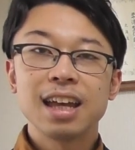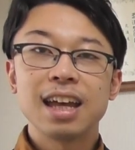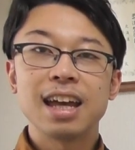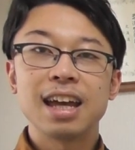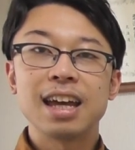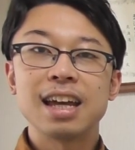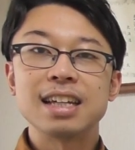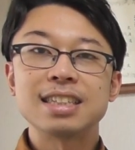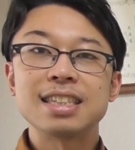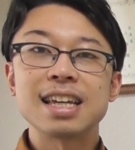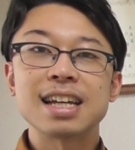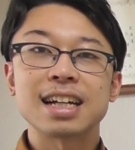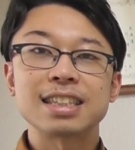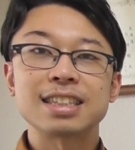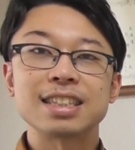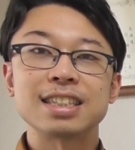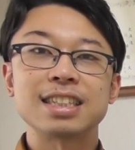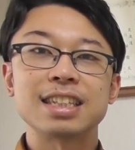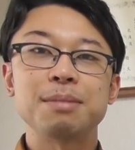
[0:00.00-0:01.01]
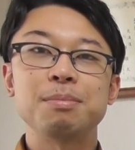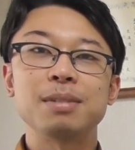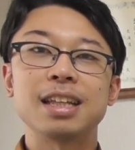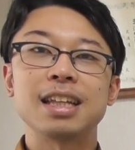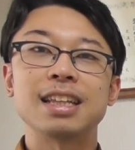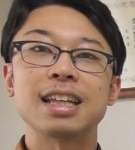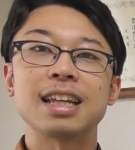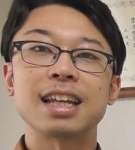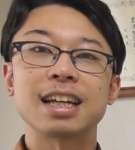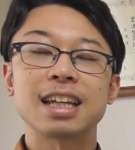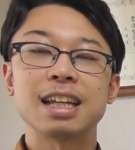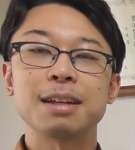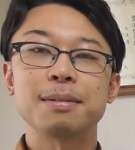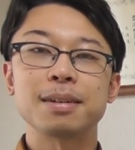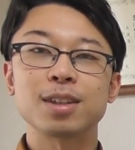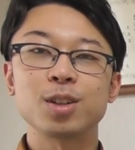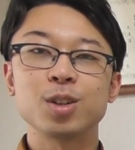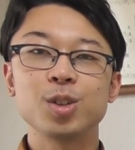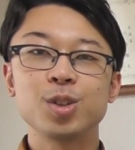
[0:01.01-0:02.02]
えー、生活してみていただけれ
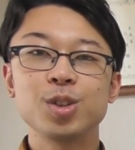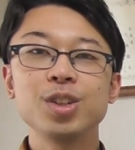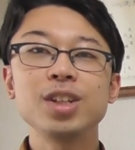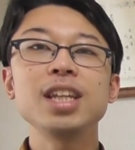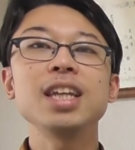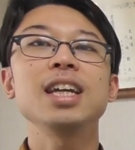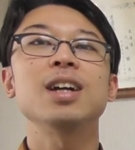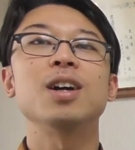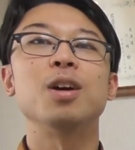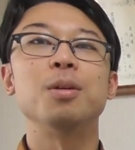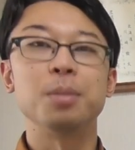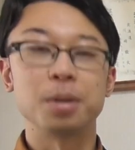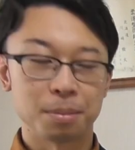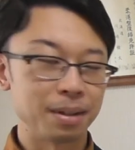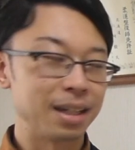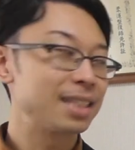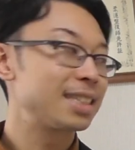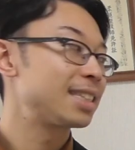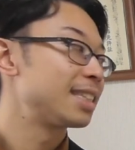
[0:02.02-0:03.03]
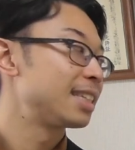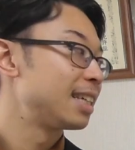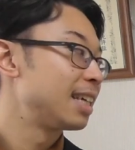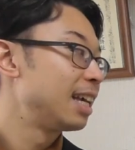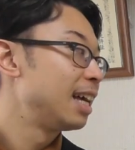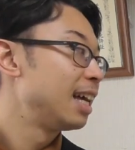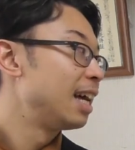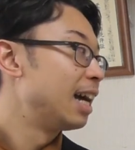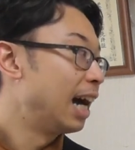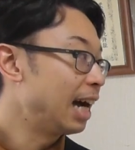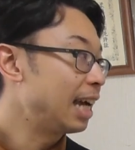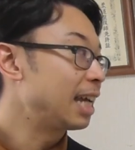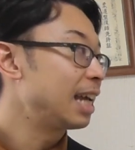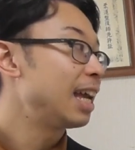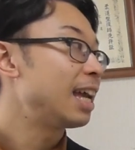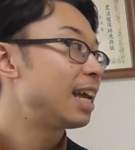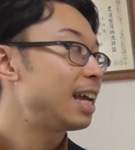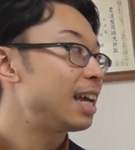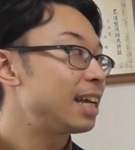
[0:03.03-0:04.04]
ばというふうに思いますはい、
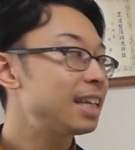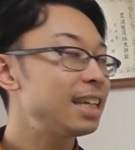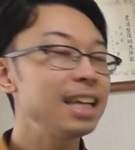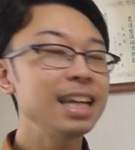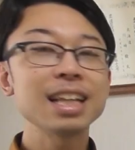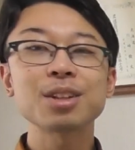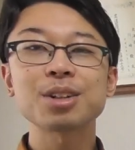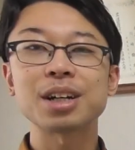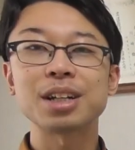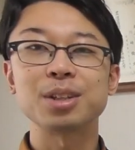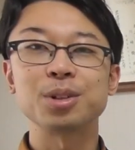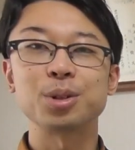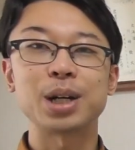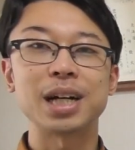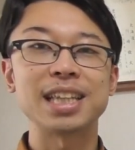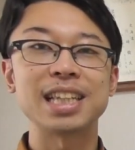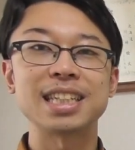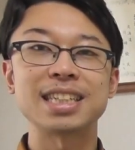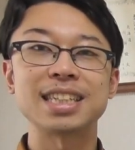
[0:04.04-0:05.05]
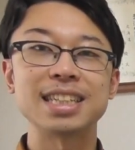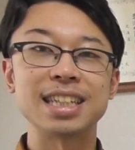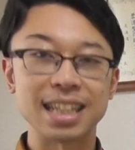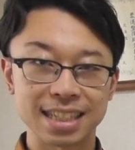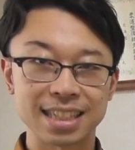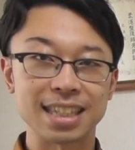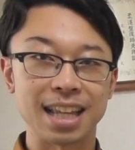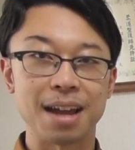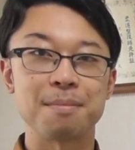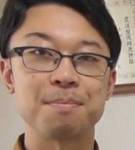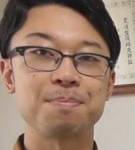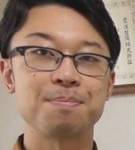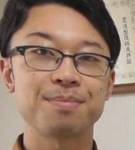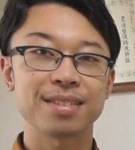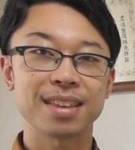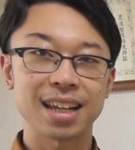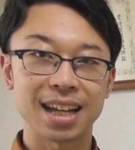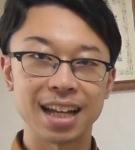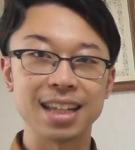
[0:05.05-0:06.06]
えー、冷えとかのお話でした
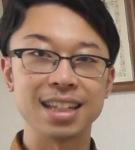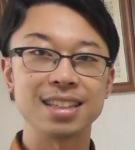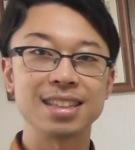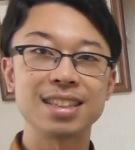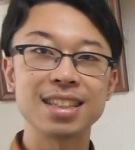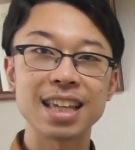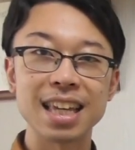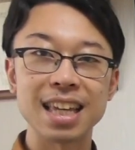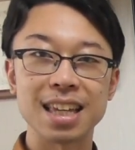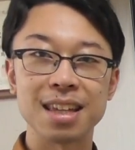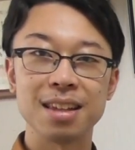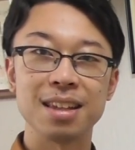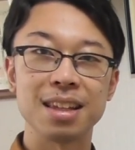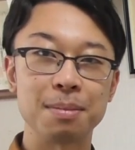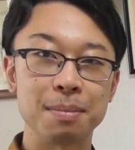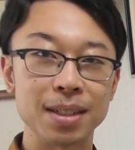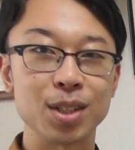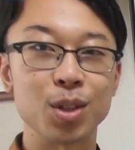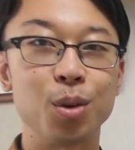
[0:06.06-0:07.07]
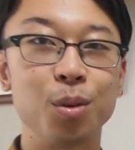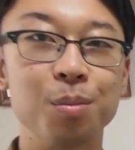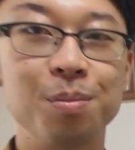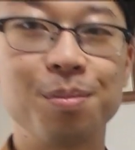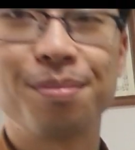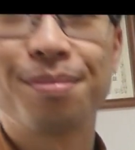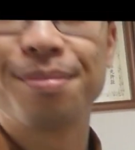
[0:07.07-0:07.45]
はい次行きましょう